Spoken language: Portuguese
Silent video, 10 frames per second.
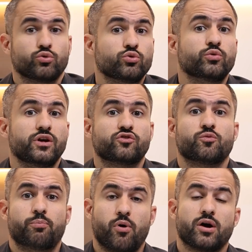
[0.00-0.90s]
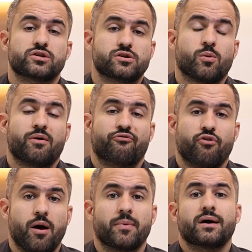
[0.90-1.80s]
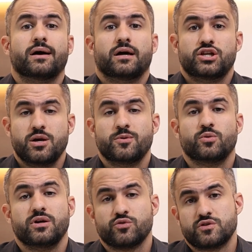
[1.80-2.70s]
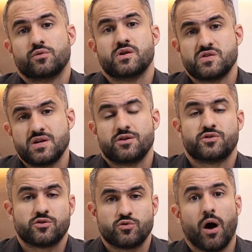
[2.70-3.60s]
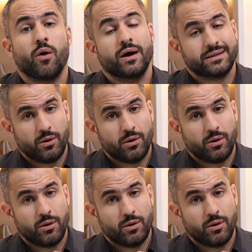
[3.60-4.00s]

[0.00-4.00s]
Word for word: tudo isso pode de alguma forma diminuir o seu desejo sexual.